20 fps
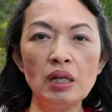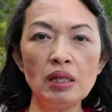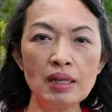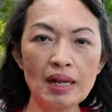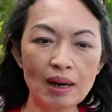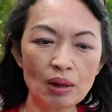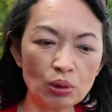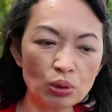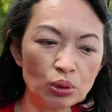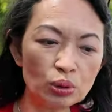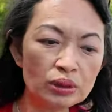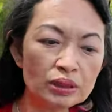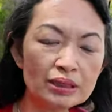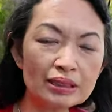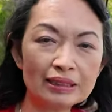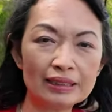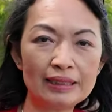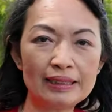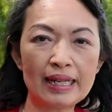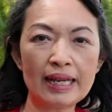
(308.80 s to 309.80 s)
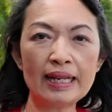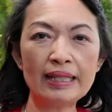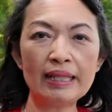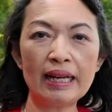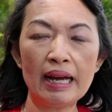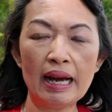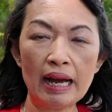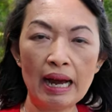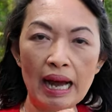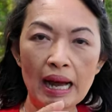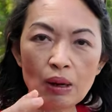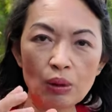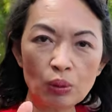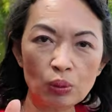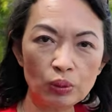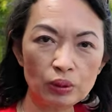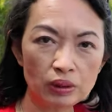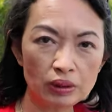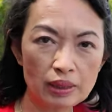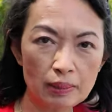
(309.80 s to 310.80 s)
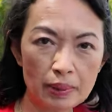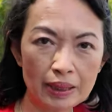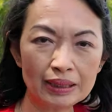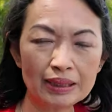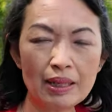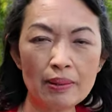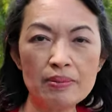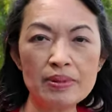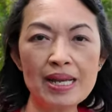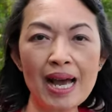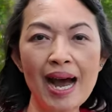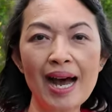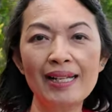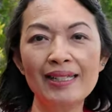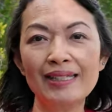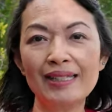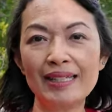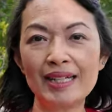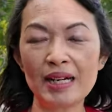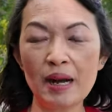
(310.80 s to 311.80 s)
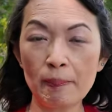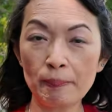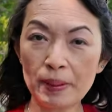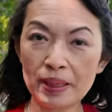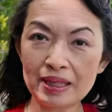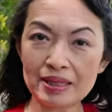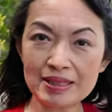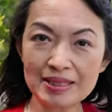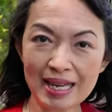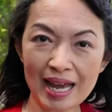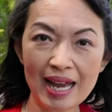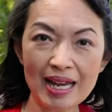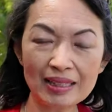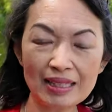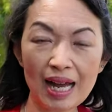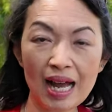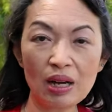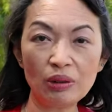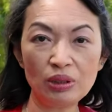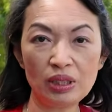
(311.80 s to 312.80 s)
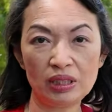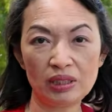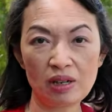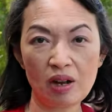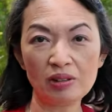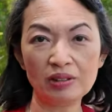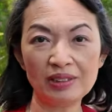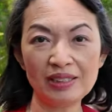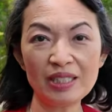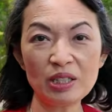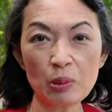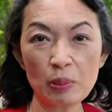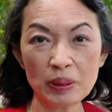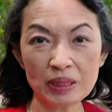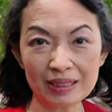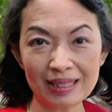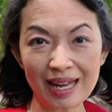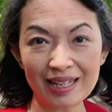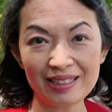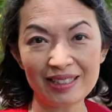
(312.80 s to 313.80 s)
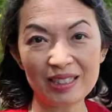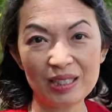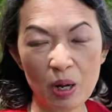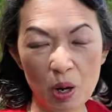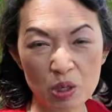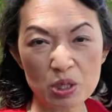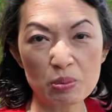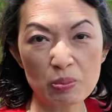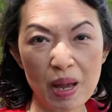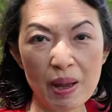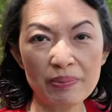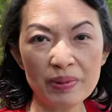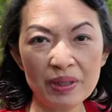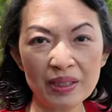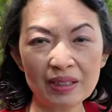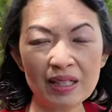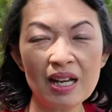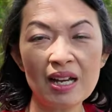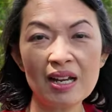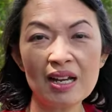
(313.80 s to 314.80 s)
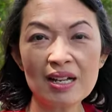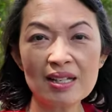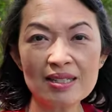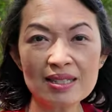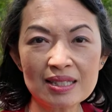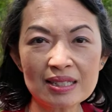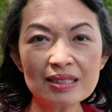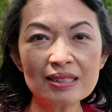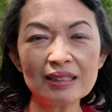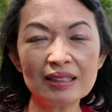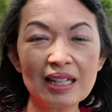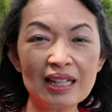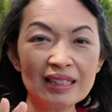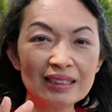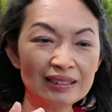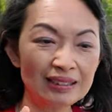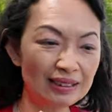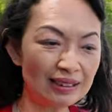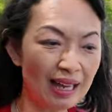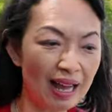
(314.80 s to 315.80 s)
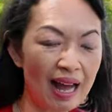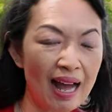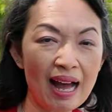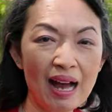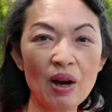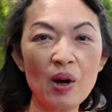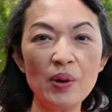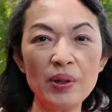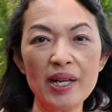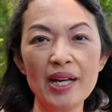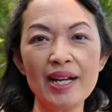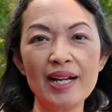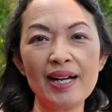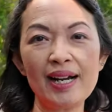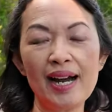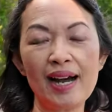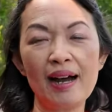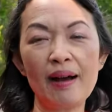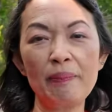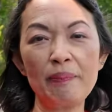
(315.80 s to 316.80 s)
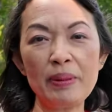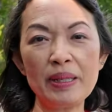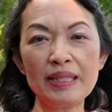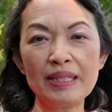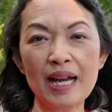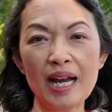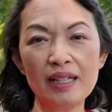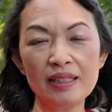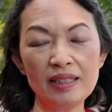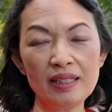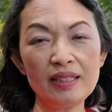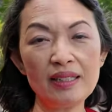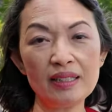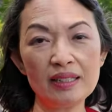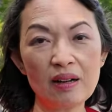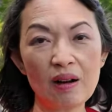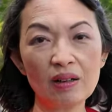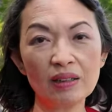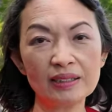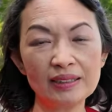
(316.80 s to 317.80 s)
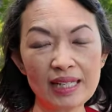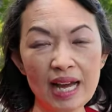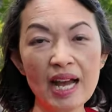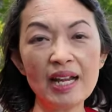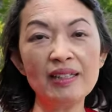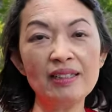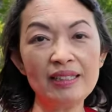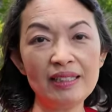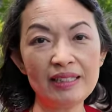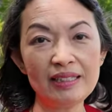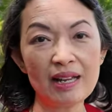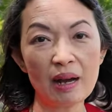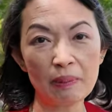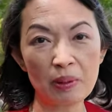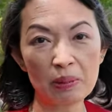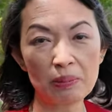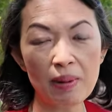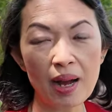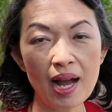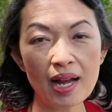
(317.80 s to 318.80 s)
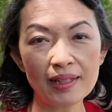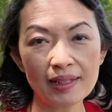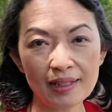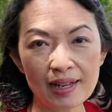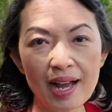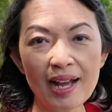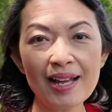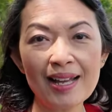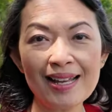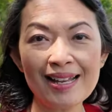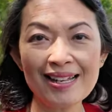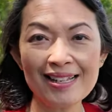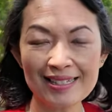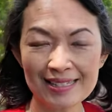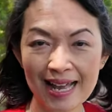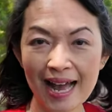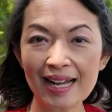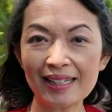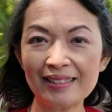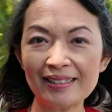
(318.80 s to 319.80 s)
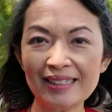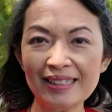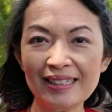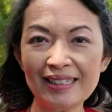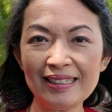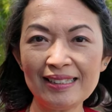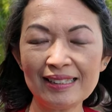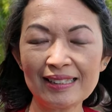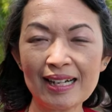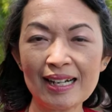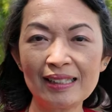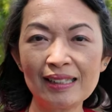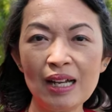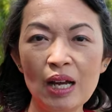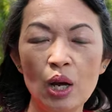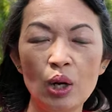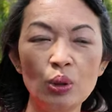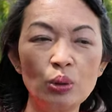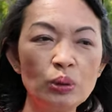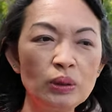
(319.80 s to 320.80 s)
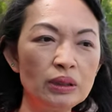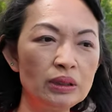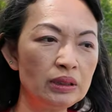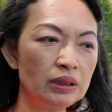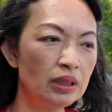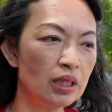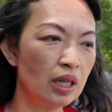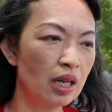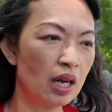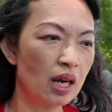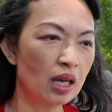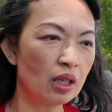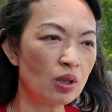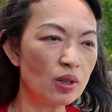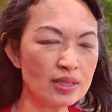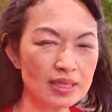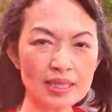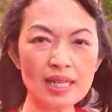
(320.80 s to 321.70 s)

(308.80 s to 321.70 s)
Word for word: แล้วคุณถึงจะได้เอาน้ำมันกำยานนี้นะคะ ไปแช่เท้า detox นี่ก็เป็นการ detox แบบหนึ่ง ซึ่งเท้าเนี่ยนะคะเป็นการที่ดีท็อกซ์ได้ดีอย่างมากๆนะคะ ศาสตร์นี้นะคะคุณก็จะ